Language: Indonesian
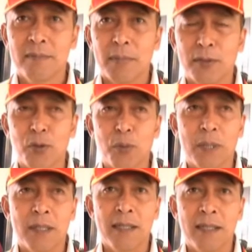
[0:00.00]
masuk
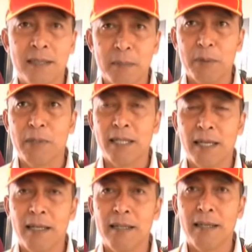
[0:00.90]
pada
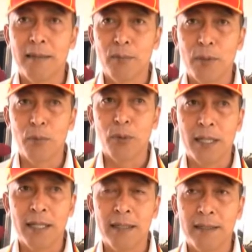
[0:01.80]
semifinal dan
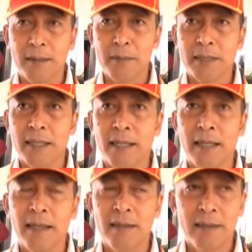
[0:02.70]
mudah-mudahan kita
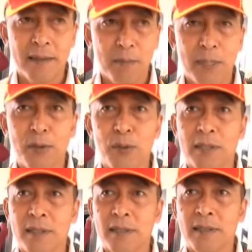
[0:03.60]
bisa masuk
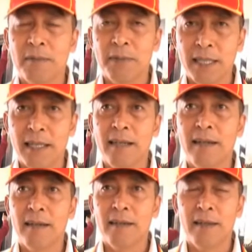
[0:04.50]
ke final
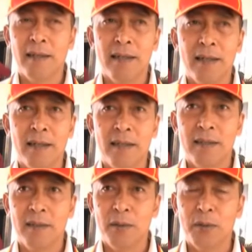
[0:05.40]
ada
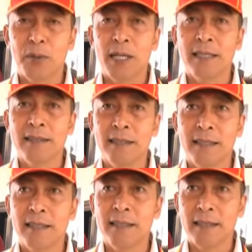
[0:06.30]
tujuh kelas
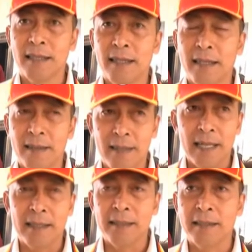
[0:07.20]
yang kita
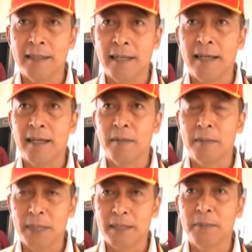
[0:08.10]
atlet kita masih